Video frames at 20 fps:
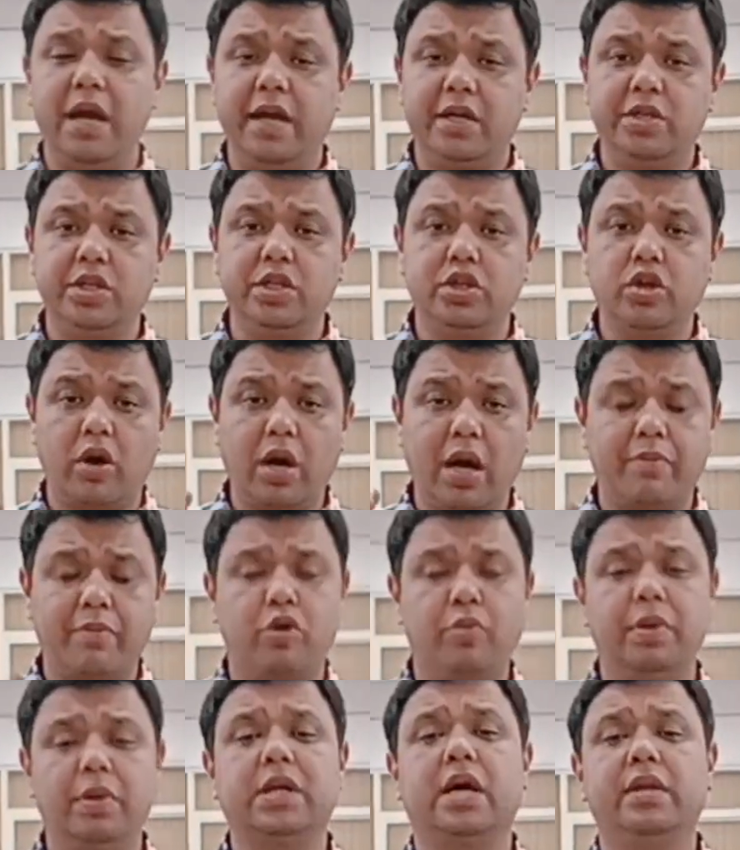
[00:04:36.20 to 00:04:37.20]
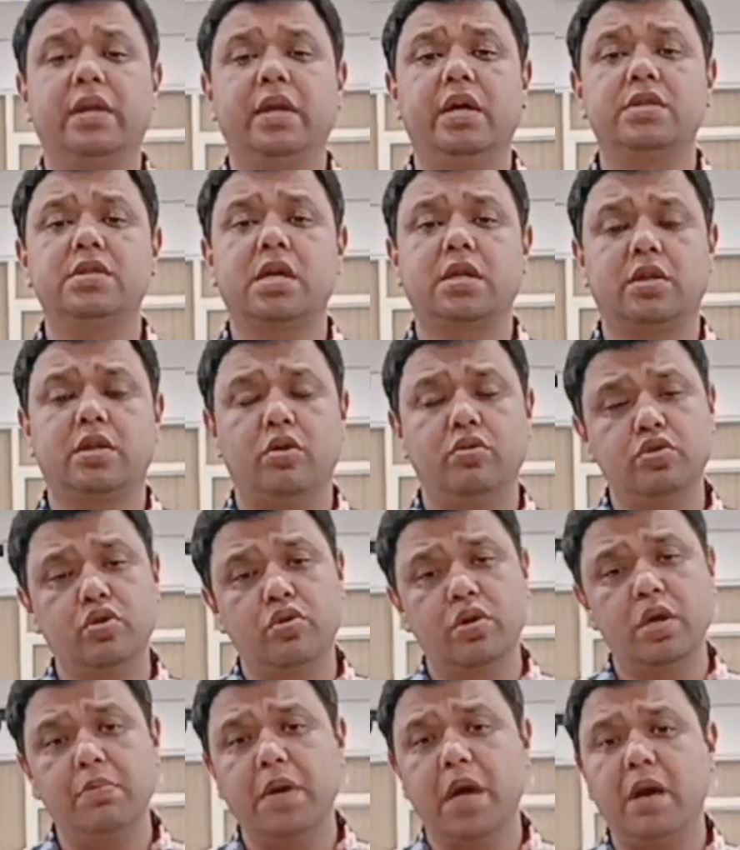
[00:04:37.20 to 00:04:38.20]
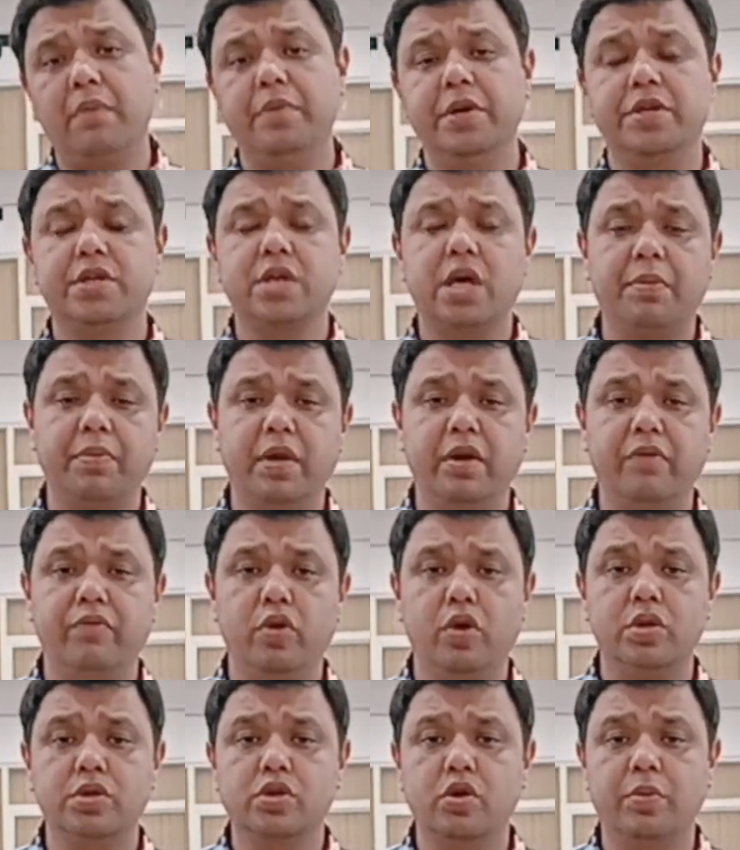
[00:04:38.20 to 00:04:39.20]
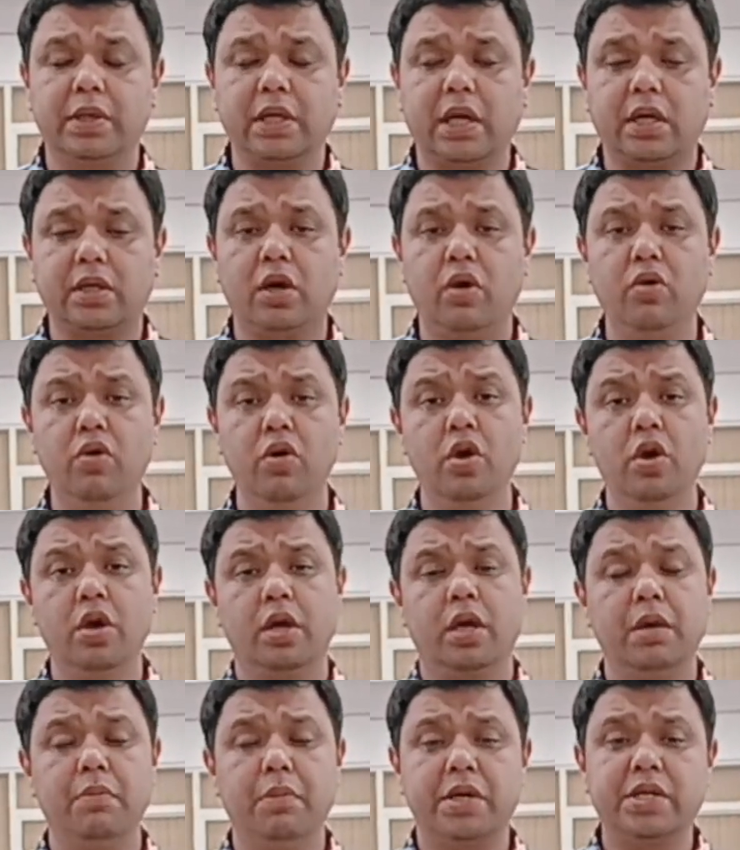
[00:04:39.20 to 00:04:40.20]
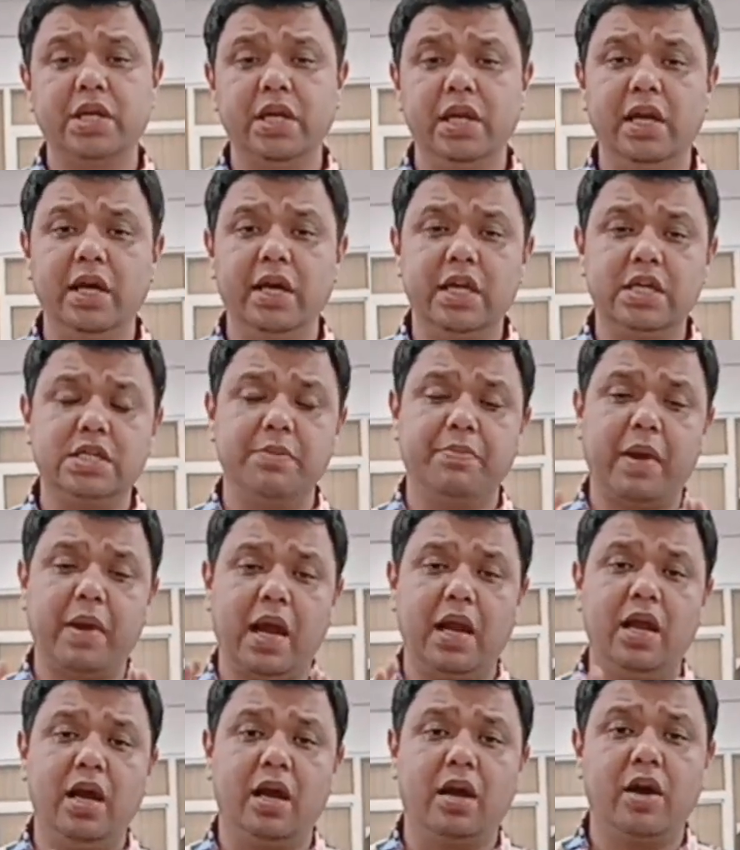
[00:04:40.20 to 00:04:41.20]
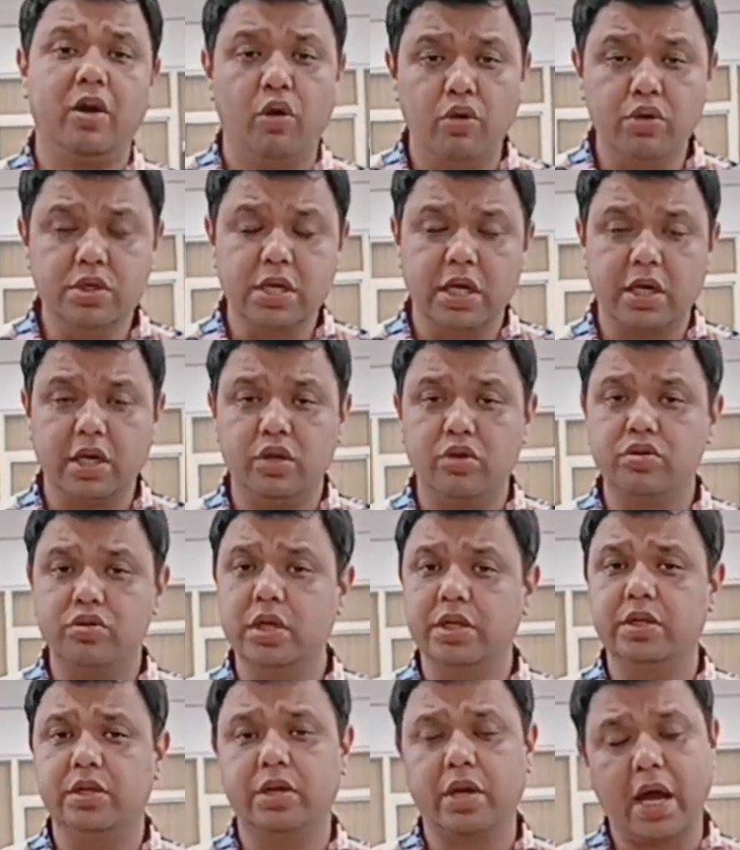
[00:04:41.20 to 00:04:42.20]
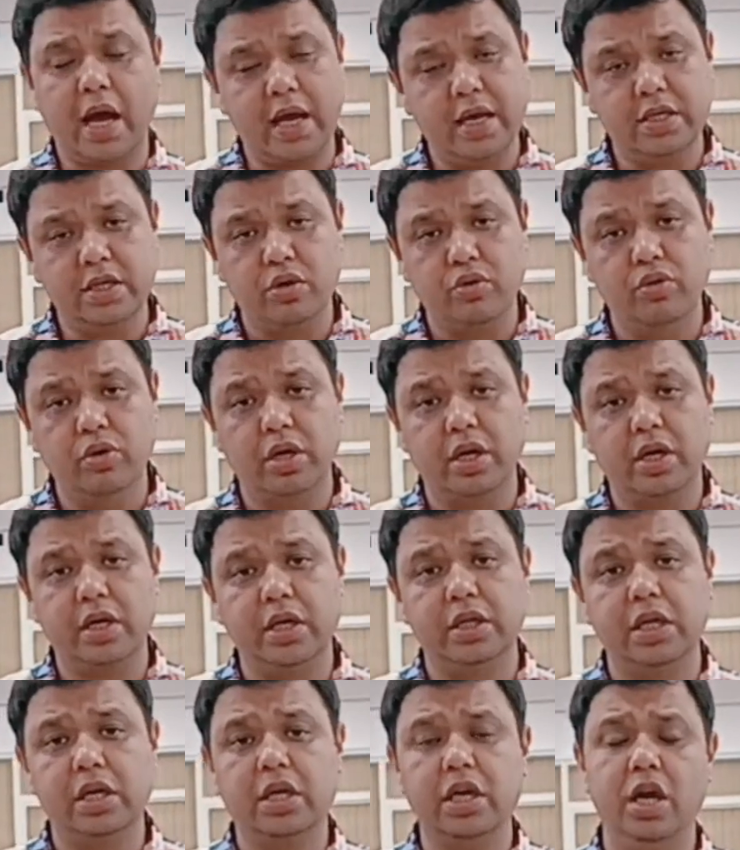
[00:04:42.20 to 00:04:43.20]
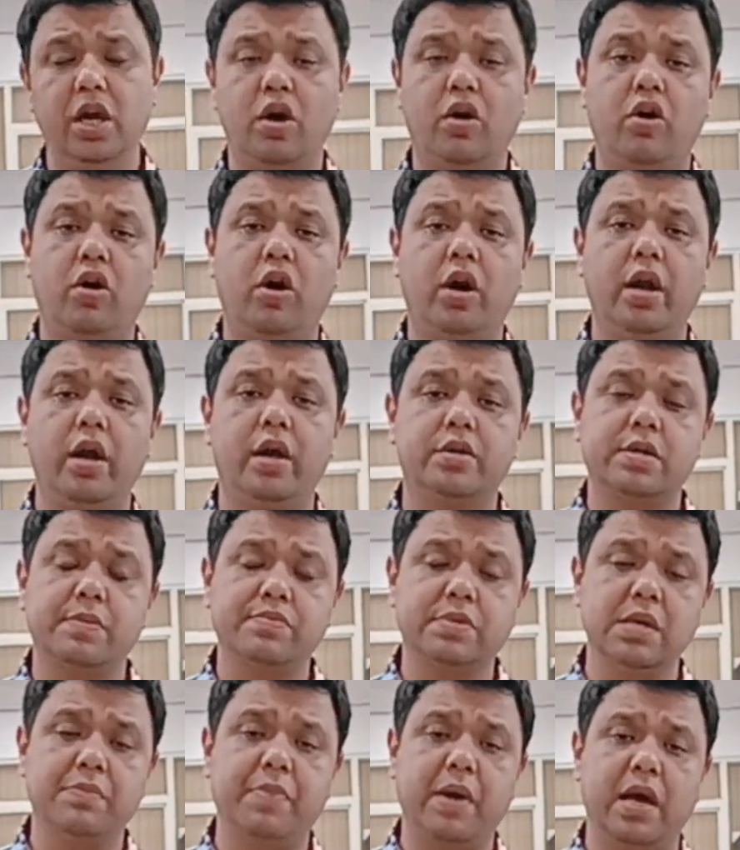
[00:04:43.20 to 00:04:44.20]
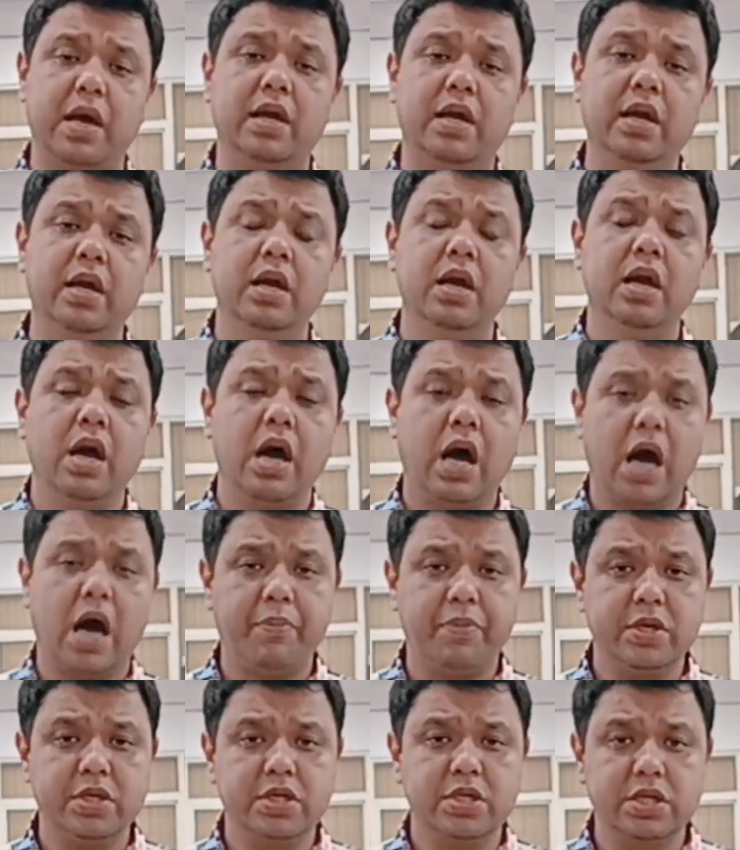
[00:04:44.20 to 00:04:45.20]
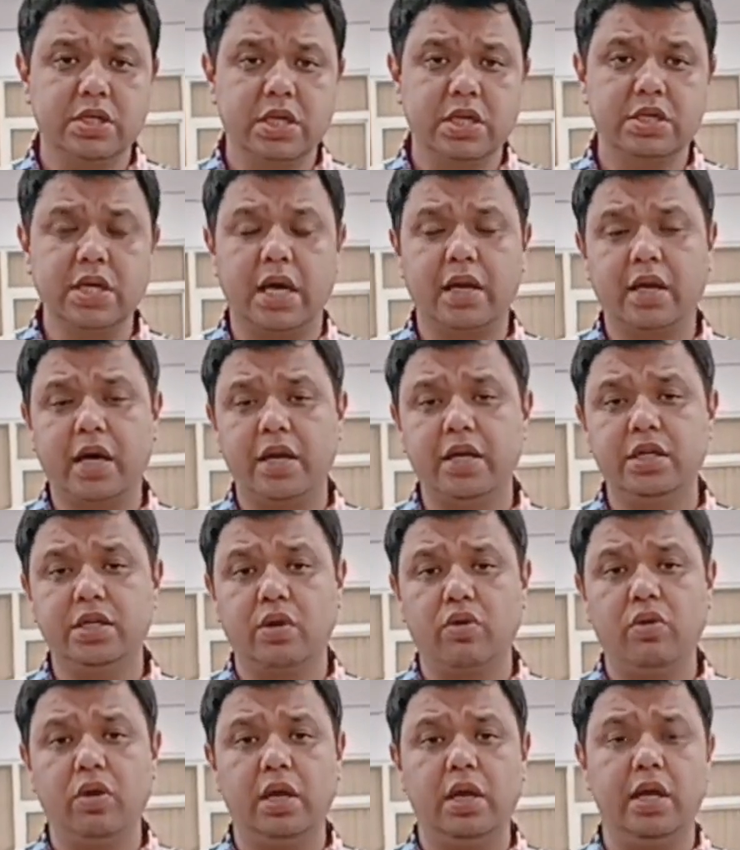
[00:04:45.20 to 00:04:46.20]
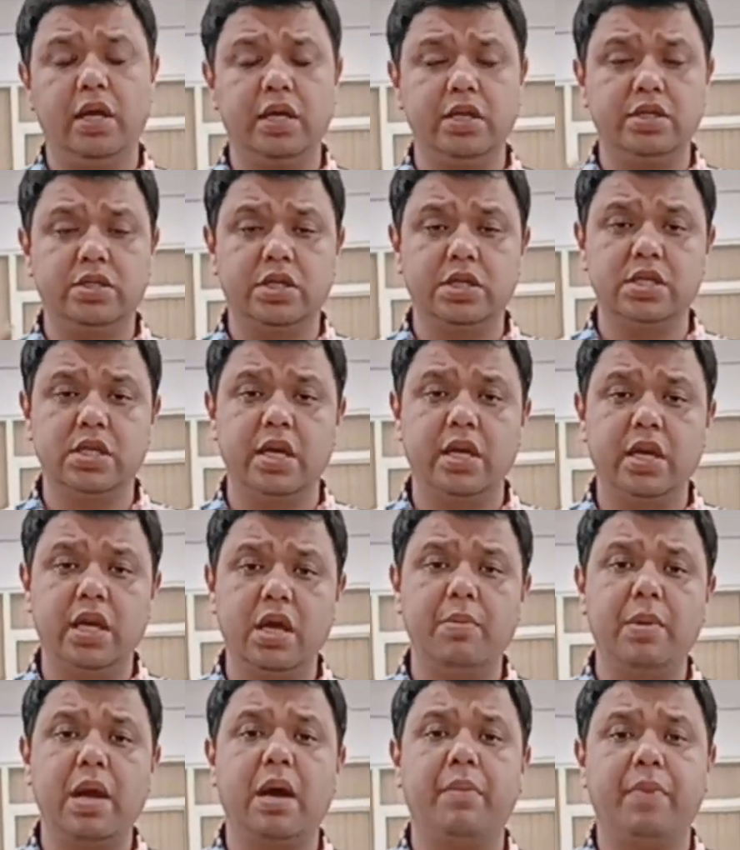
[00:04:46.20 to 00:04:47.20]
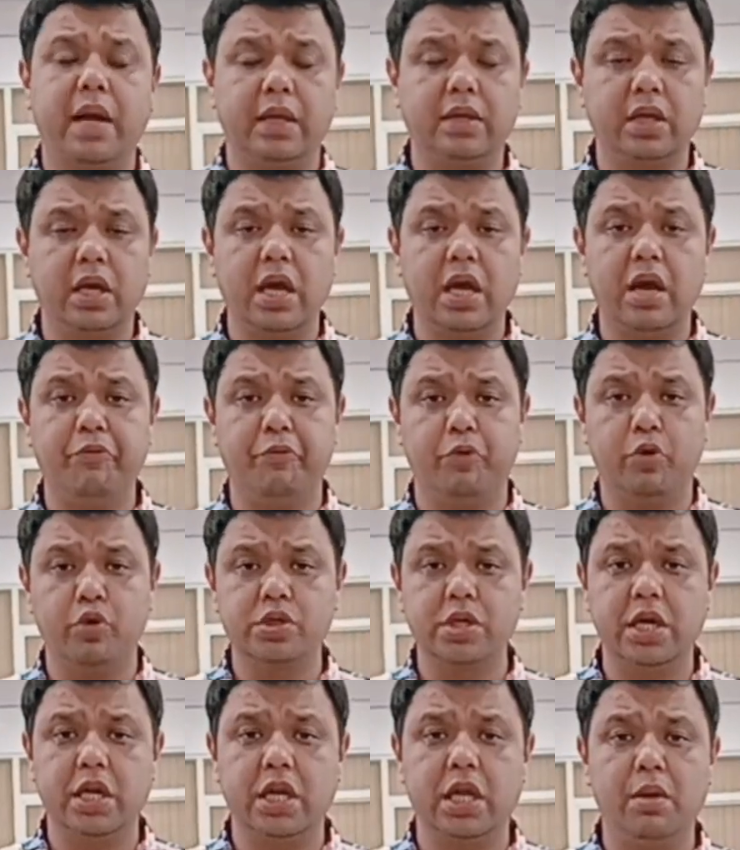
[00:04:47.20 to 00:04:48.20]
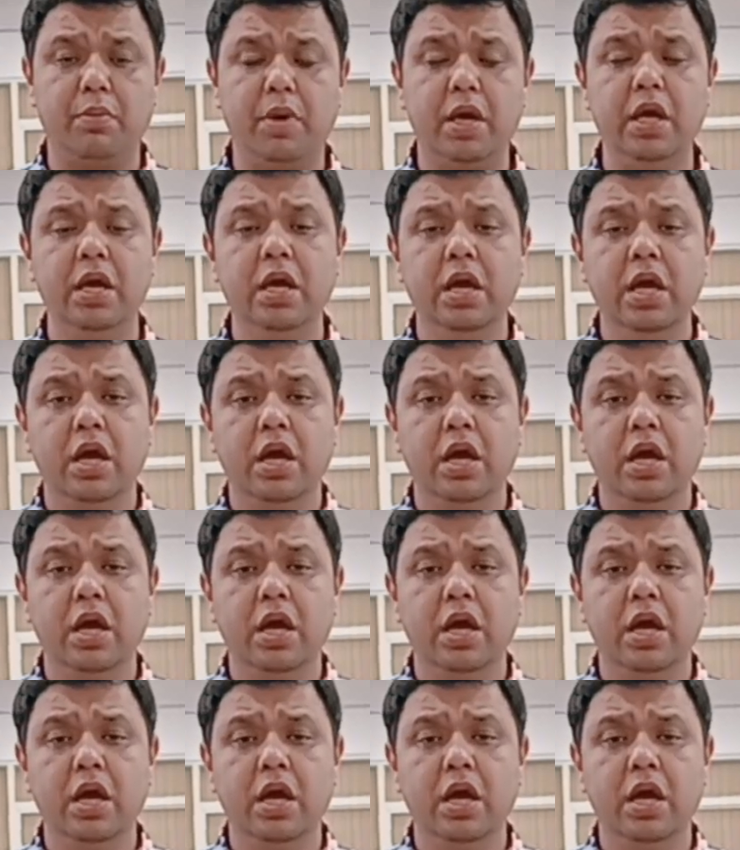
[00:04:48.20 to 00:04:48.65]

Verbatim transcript: मैं एक चीज़ और आपको बता देना चाहता हूँ जो कि मैं हमेशा अपने व्यूअर्स को बताता हूँ कि मशीन लेने से पहले अगर हो सके तो उसे ट्राई ज़रूर करके देखें और सबसे पहले आप इस चीज़ की जानकारी ज़रूर ले लें कि जिस एरिया में आप रहते हैं उस एरिए में